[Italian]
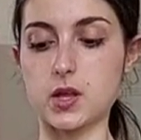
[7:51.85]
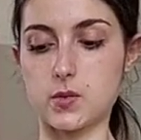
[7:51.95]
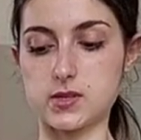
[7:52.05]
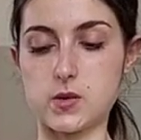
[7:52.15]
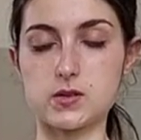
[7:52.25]
che
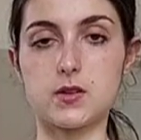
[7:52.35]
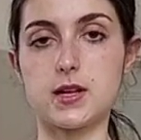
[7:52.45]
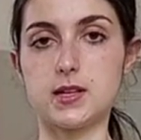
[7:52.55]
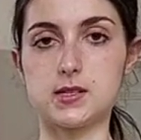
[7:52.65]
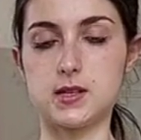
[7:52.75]
questi qua sono dei
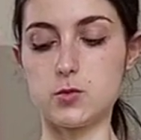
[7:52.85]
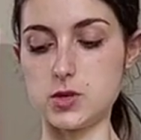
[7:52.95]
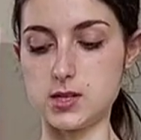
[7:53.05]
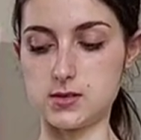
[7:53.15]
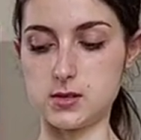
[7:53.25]
dessert
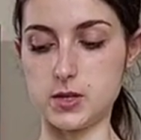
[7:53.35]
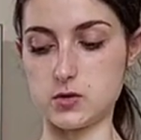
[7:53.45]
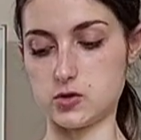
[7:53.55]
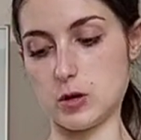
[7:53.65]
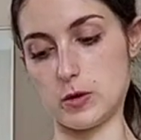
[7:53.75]
buonissimi,
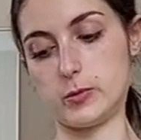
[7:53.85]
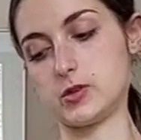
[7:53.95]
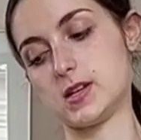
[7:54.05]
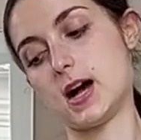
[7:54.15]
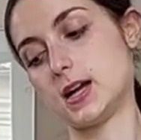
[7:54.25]
non sono proprio
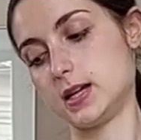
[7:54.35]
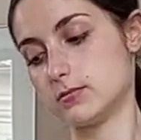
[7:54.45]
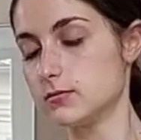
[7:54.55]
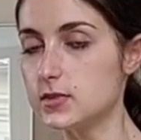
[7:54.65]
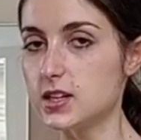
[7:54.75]
sani,